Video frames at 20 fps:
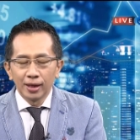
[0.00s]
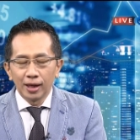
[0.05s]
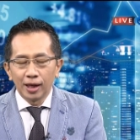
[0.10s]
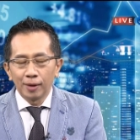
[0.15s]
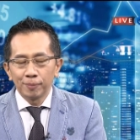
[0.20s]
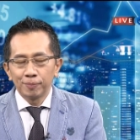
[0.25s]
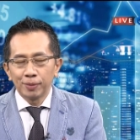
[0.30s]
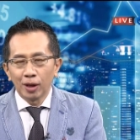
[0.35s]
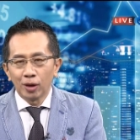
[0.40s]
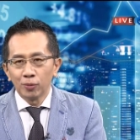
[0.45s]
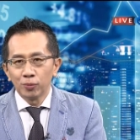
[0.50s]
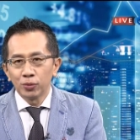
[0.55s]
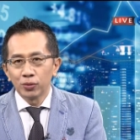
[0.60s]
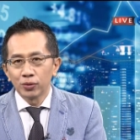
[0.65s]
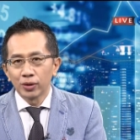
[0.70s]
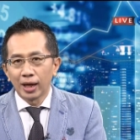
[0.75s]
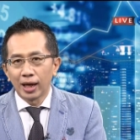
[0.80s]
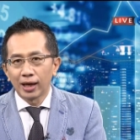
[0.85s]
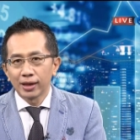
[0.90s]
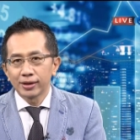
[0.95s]
啊标
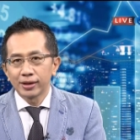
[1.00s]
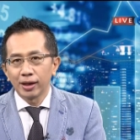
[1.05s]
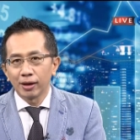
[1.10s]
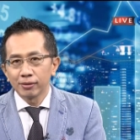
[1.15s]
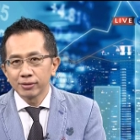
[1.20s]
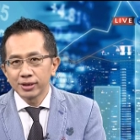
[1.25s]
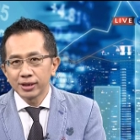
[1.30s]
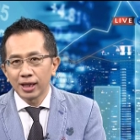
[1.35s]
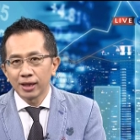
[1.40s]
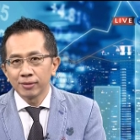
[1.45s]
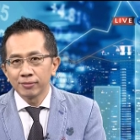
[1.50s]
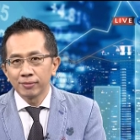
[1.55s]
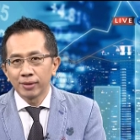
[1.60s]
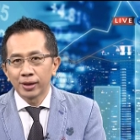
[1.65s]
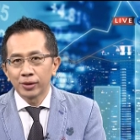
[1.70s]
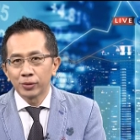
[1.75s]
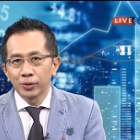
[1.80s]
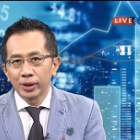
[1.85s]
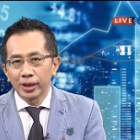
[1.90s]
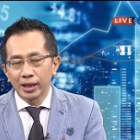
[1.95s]
普啦调降
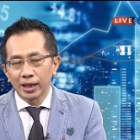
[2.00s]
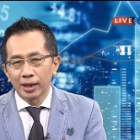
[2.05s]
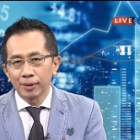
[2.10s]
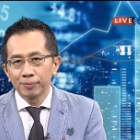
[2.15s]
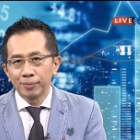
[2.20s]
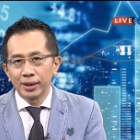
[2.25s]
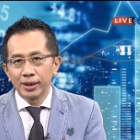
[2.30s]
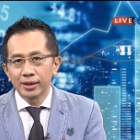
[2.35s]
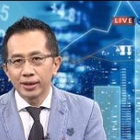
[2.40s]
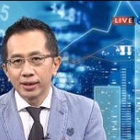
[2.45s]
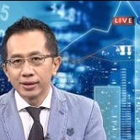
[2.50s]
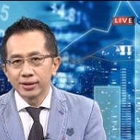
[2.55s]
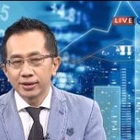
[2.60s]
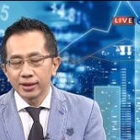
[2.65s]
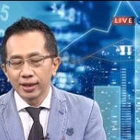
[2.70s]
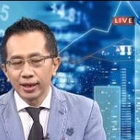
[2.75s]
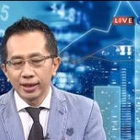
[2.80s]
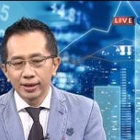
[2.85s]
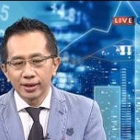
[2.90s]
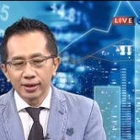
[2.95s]
美国银行平等
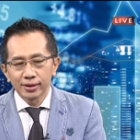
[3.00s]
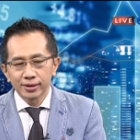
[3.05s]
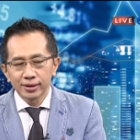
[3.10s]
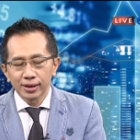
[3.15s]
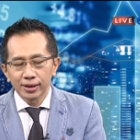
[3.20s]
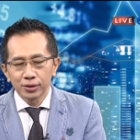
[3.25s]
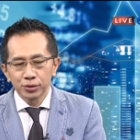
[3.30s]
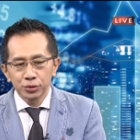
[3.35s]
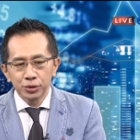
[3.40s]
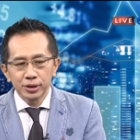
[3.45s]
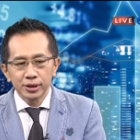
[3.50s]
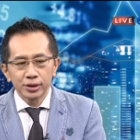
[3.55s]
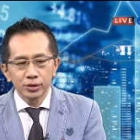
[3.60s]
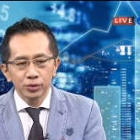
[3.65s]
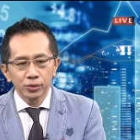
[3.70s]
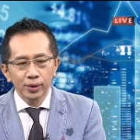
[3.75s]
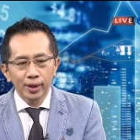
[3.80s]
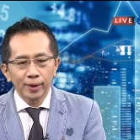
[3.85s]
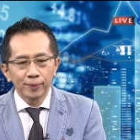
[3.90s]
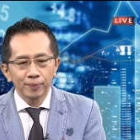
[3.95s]
之类的这个讯息
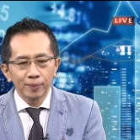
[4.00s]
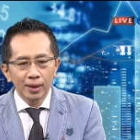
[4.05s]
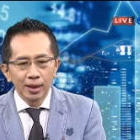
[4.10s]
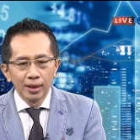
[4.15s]
出来。